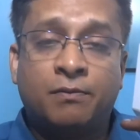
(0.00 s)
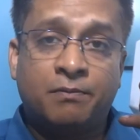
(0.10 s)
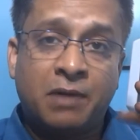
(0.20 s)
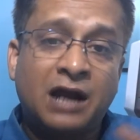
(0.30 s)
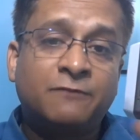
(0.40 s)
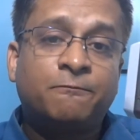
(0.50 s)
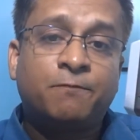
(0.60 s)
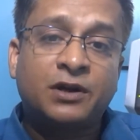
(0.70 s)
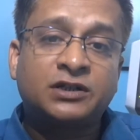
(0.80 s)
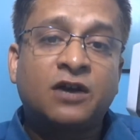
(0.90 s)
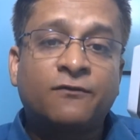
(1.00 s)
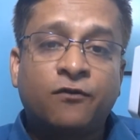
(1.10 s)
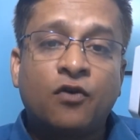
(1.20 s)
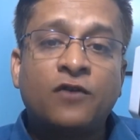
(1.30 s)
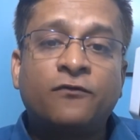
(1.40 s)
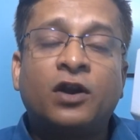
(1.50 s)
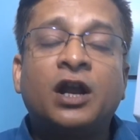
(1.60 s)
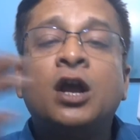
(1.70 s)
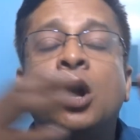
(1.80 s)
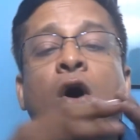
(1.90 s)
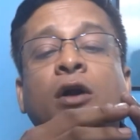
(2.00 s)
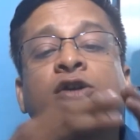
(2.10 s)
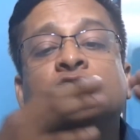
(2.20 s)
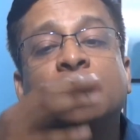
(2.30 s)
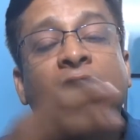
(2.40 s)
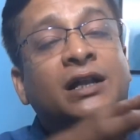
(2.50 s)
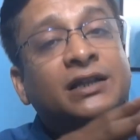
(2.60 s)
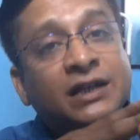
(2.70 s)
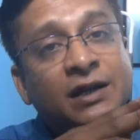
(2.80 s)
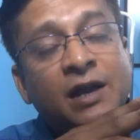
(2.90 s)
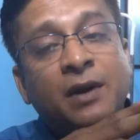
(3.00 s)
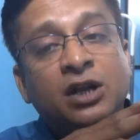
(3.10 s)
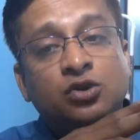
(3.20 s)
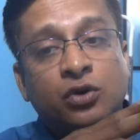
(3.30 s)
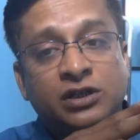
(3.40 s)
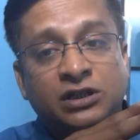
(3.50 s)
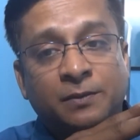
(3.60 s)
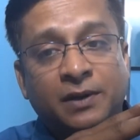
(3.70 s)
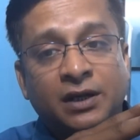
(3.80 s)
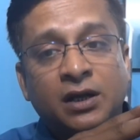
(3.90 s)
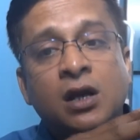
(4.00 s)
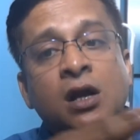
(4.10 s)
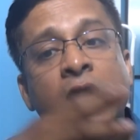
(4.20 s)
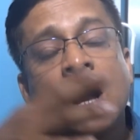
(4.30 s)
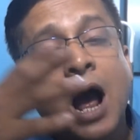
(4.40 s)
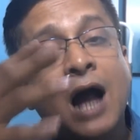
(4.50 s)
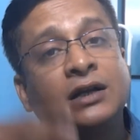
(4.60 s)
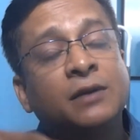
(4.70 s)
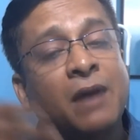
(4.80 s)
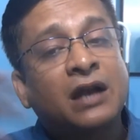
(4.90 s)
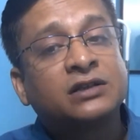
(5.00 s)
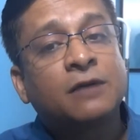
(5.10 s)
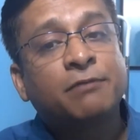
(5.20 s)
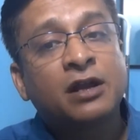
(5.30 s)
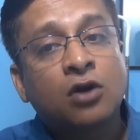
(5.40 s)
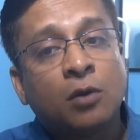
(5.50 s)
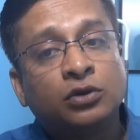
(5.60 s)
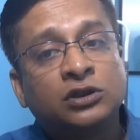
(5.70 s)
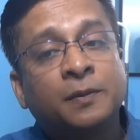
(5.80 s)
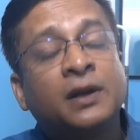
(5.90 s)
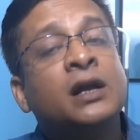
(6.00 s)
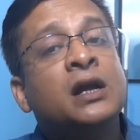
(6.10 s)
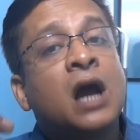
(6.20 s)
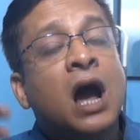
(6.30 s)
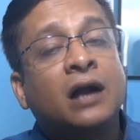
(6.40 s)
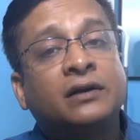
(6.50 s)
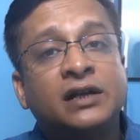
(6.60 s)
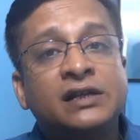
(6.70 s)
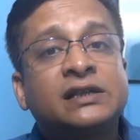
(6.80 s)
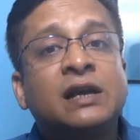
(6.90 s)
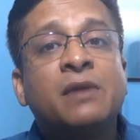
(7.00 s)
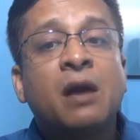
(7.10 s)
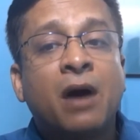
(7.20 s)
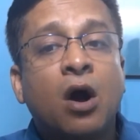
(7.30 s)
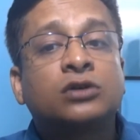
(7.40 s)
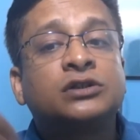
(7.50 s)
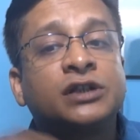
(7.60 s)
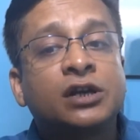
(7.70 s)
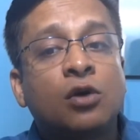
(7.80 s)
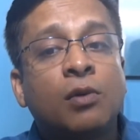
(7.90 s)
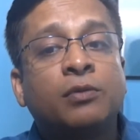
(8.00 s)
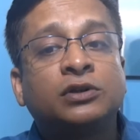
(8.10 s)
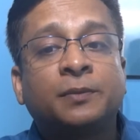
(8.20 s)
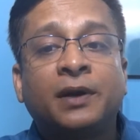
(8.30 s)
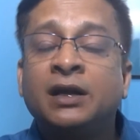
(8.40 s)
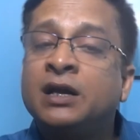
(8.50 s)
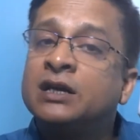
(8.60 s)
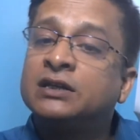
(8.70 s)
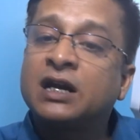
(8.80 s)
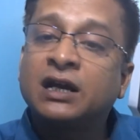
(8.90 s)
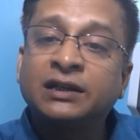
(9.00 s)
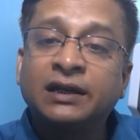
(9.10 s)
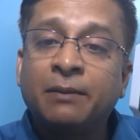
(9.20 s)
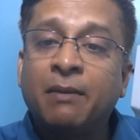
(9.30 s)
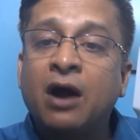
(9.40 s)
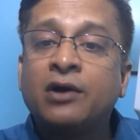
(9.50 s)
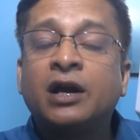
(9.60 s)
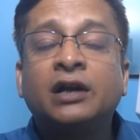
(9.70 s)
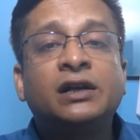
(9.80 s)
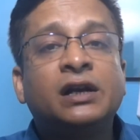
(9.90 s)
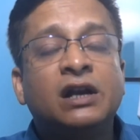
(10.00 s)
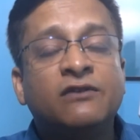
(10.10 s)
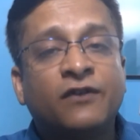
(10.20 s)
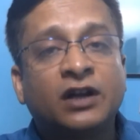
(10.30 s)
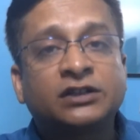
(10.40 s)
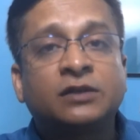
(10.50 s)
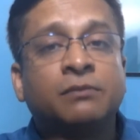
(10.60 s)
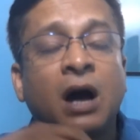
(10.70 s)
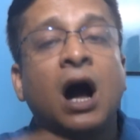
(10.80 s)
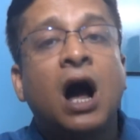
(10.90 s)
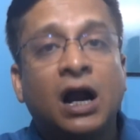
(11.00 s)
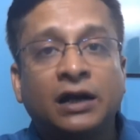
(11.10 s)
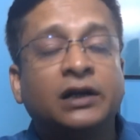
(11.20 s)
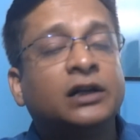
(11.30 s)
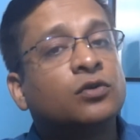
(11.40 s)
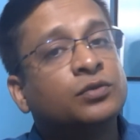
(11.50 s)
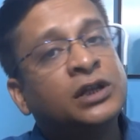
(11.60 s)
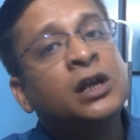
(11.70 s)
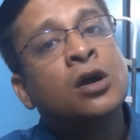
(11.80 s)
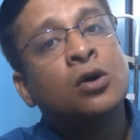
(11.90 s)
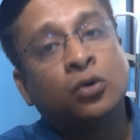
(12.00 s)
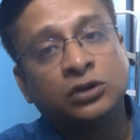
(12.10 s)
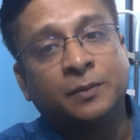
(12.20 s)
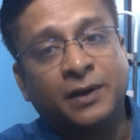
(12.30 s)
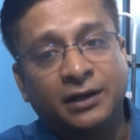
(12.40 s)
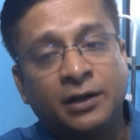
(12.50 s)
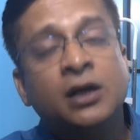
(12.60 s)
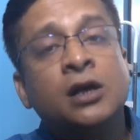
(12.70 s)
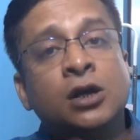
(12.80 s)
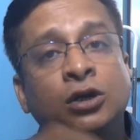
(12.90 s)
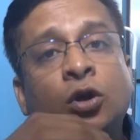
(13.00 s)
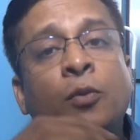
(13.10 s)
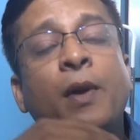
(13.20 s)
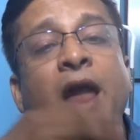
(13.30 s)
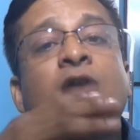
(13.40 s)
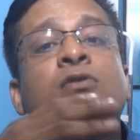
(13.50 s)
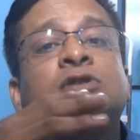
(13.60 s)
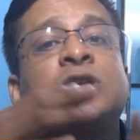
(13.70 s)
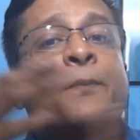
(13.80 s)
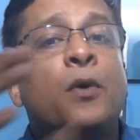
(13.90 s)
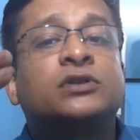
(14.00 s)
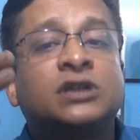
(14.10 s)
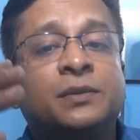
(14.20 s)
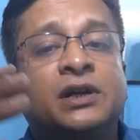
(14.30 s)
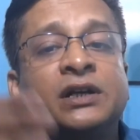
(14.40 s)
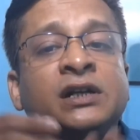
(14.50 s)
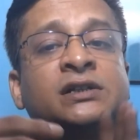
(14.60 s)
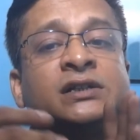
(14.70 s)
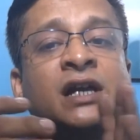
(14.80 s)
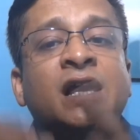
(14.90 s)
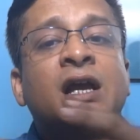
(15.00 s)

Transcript: ব্লাড প্রেশার ফ্লোয়ের ফলে অনেক সময় এখান থেকে হিমারেজ হয়ে যেতে পারে হার্টে ব্লাড সাপ্লাই কম হতে পারে হার্টে ইস্কিমিয়া বা অক্সিজেনের অভাব হতে পারে সেখান থেকে মায়োকার্ডিয়াল ইনফেকশন বা হার্ট অ্যাটাক অবধি হতে পারে তো এইগুলো হচ্ছে পসিবিলিটিস যে